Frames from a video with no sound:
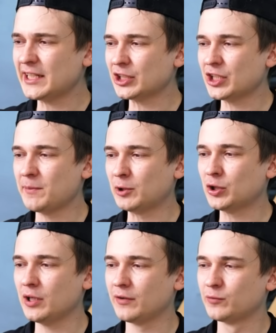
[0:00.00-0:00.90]
конечно,
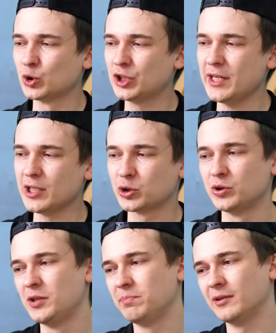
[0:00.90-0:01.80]
небольшое внушение, что
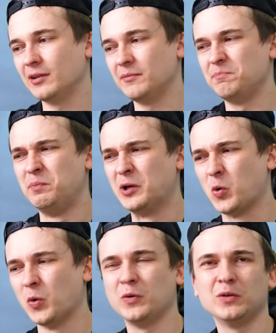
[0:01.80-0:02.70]
типа
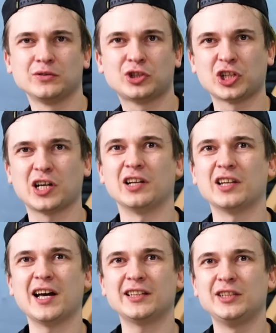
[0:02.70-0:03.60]
бекон,
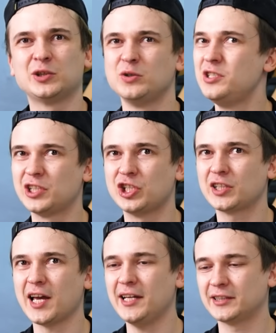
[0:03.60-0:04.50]
шоколад, яйцо не
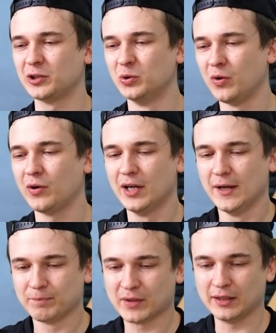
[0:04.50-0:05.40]
сочетается, но
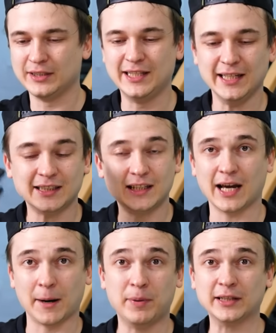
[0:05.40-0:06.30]
если
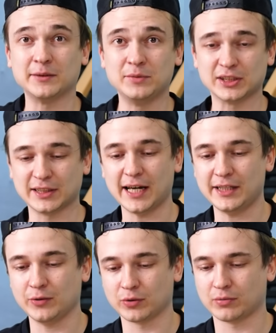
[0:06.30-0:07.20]
об этом не
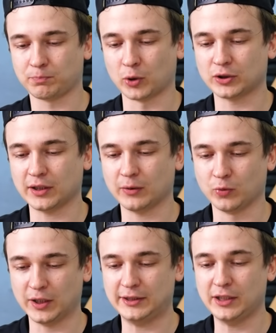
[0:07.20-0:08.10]
знаете, вот просто
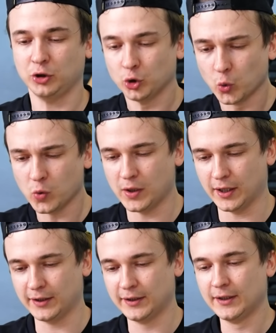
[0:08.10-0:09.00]
угостить
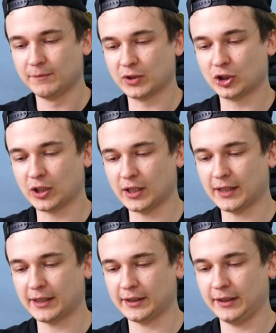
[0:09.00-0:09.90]
друга
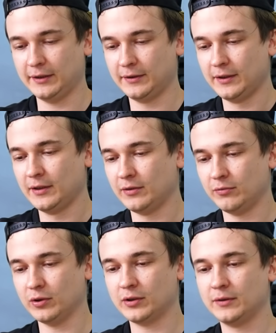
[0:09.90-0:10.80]
шоколадкой.
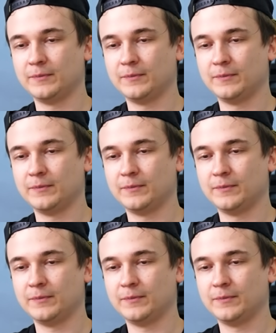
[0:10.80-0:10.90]
Вот,